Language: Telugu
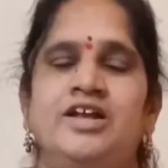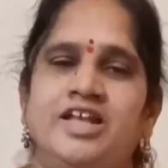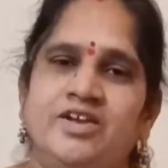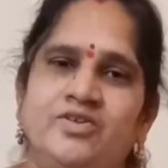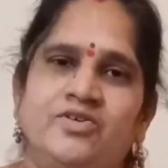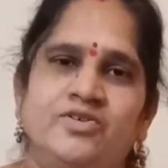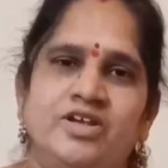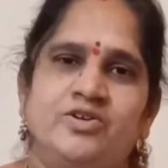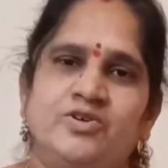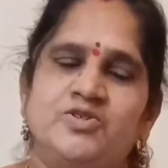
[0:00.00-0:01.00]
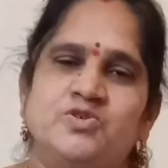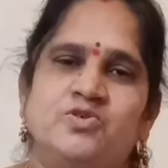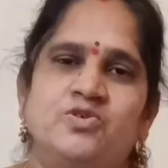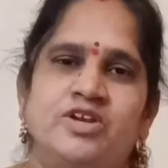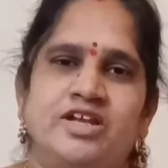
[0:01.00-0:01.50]
నేను ఈరోజు
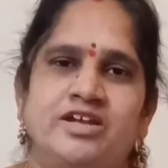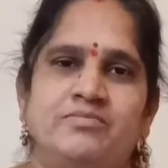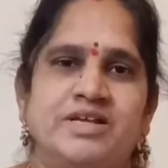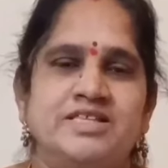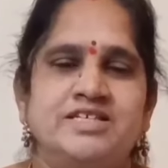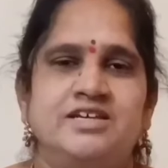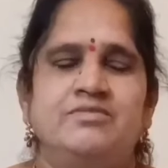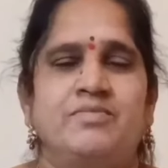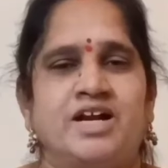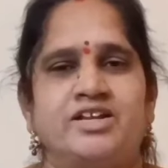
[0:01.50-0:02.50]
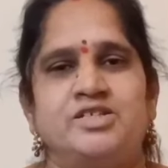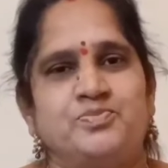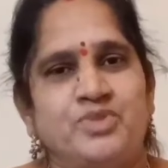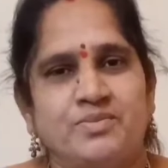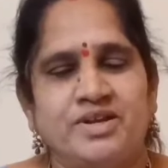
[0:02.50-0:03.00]
కొన్ని మంచి మాటలు
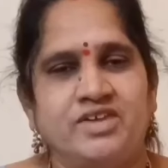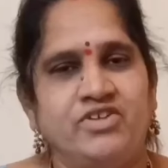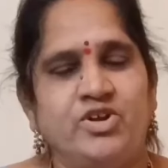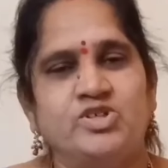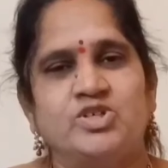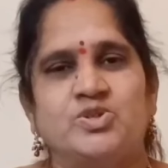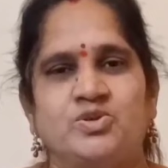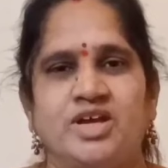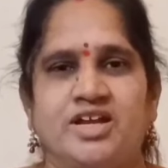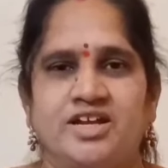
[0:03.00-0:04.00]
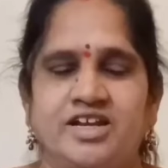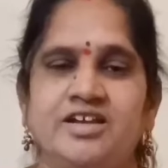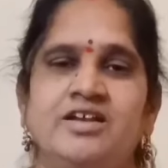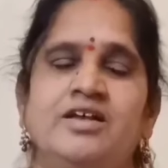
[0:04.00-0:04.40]
చెప్దామని వీడియో చేస్తున్నానండి